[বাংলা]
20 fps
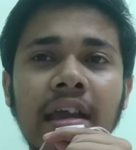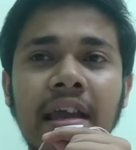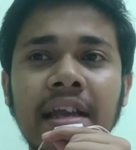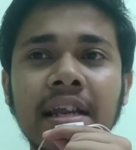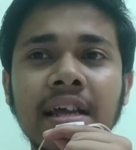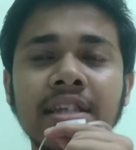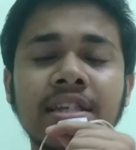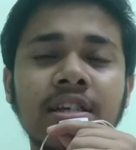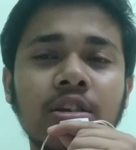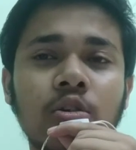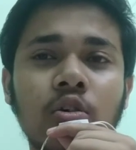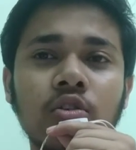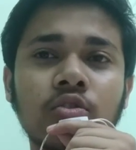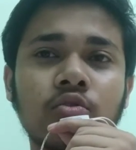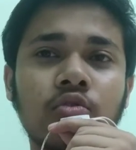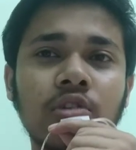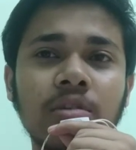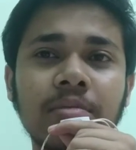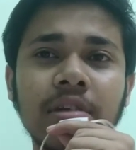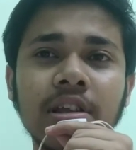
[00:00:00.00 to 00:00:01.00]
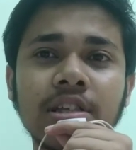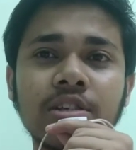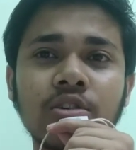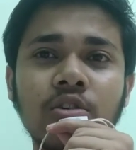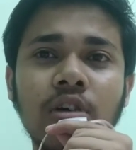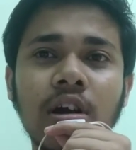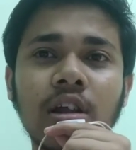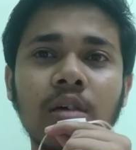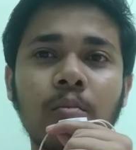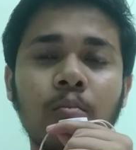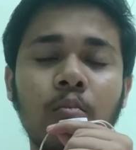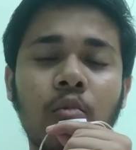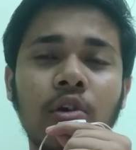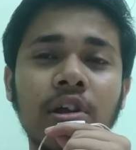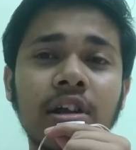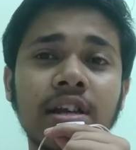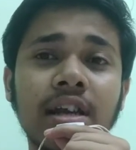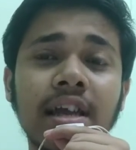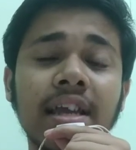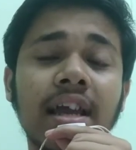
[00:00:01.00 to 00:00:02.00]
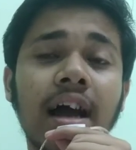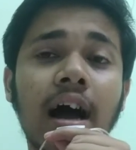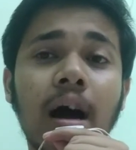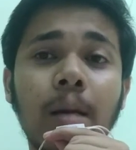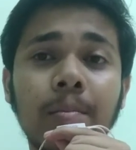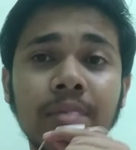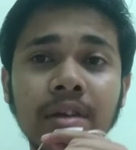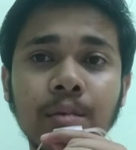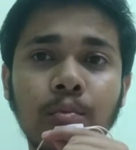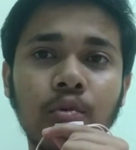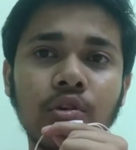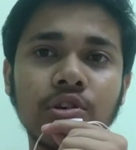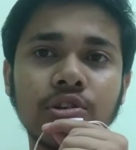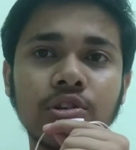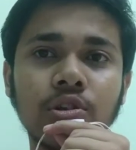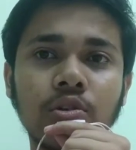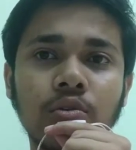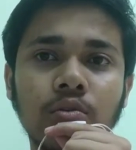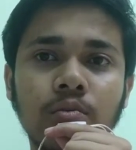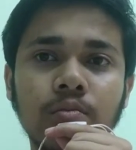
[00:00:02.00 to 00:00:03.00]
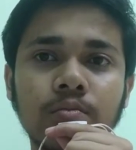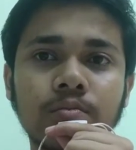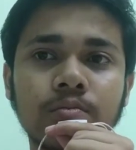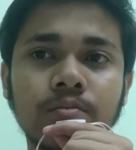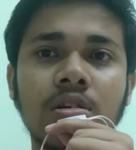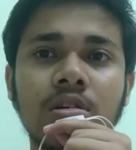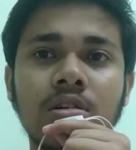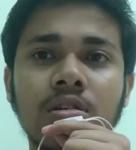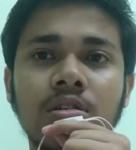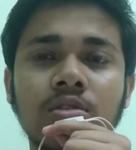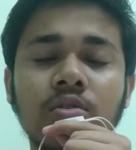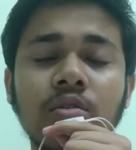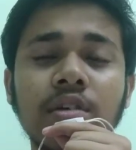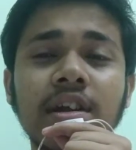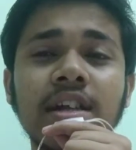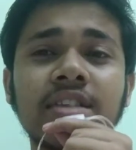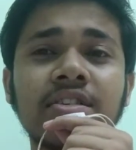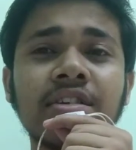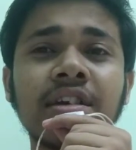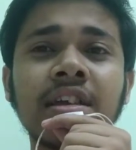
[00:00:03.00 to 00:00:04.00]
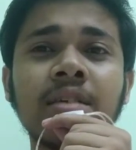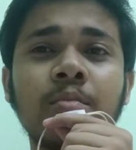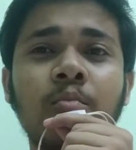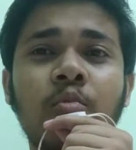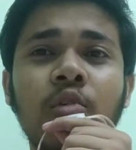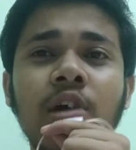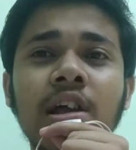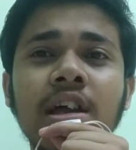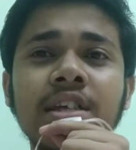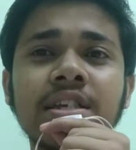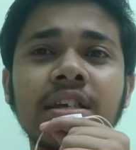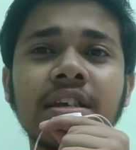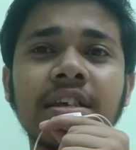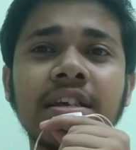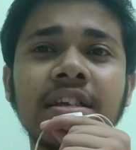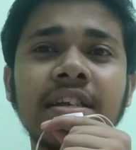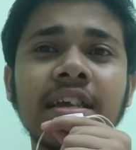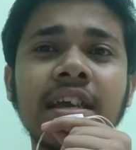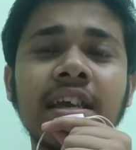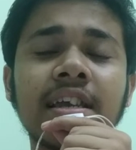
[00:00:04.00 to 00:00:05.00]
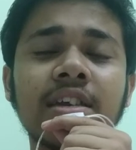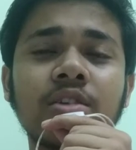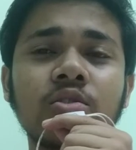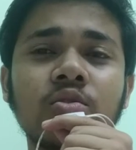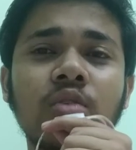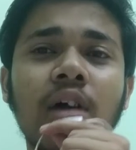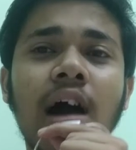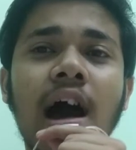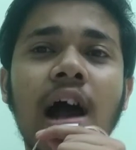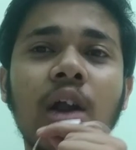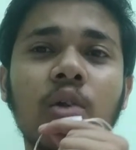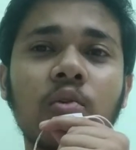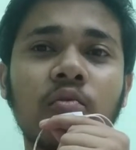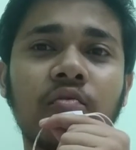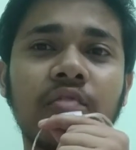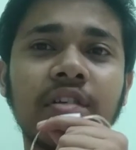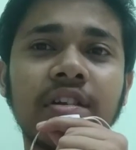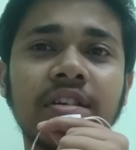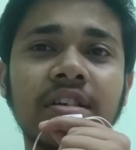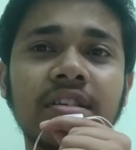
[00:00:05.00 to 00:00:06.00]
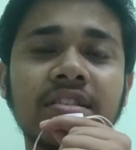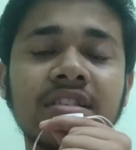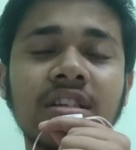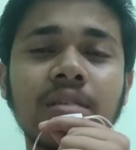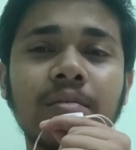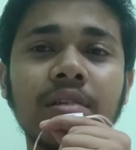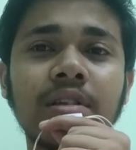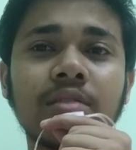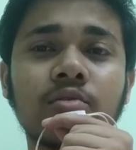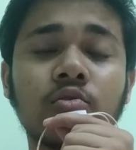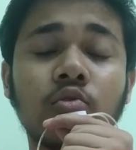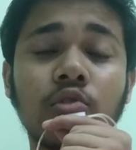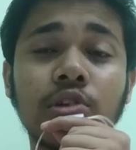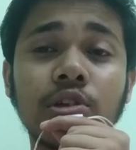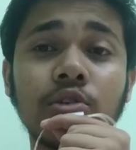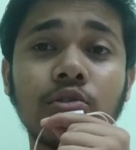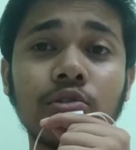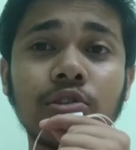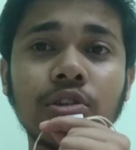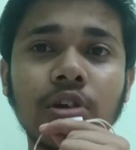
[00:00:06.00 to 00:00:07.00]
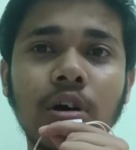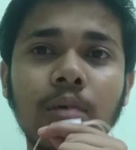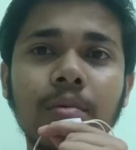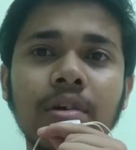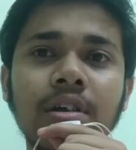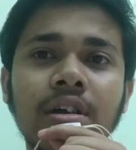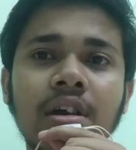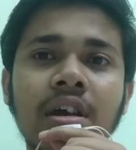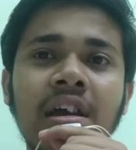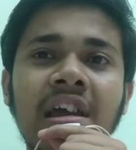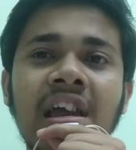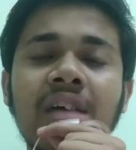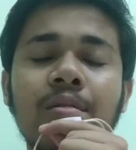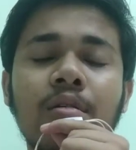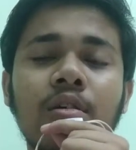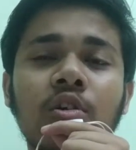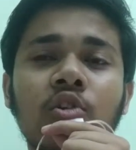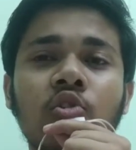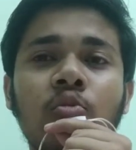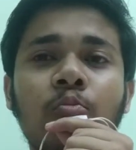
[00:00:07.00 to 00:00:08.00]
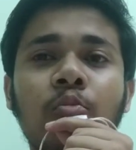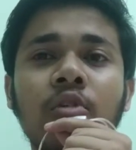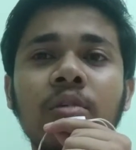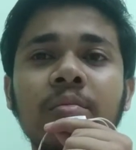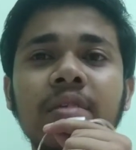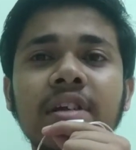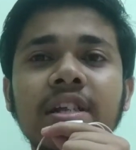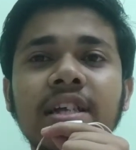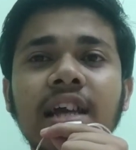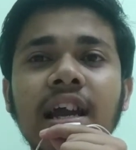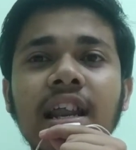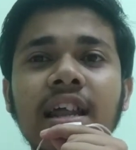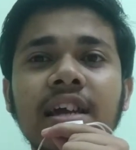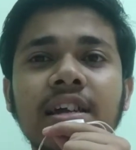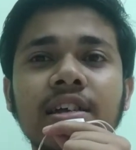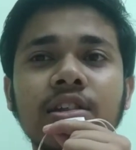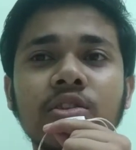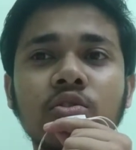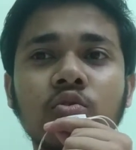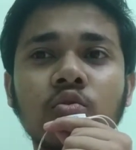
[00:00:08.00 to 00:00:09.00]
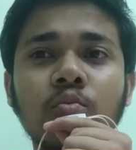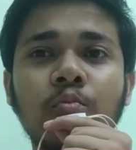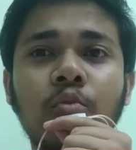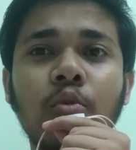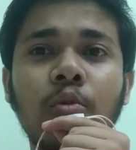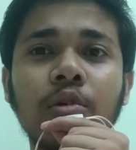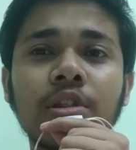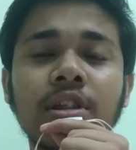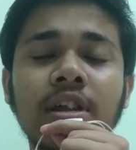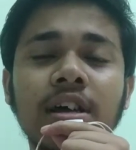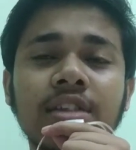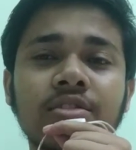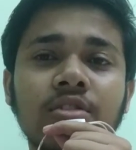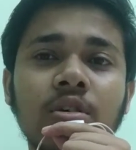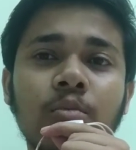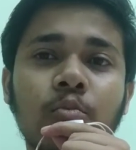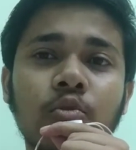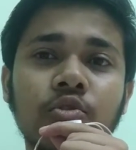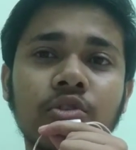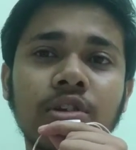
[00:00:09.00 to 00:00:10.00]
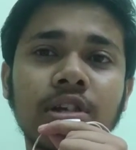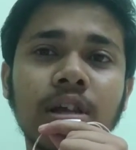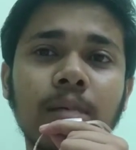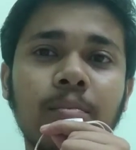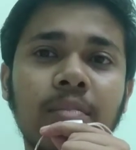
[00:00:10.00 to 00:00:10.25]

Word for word: এনার্জি লস করে ফেলেছিল আর অনেকটাই হাঁপিয়ে পড়েছিল তো এর থেকেই বোঝা যায় যে ইন্ডিয়াকে কিন্তু আরও ফিটনেস লেভেল তৈরি করতে হবে এবং নব্বই মিনিট খেলায় কিন্তু প্রমাণ রাখতে হবে প্রত্যেকটা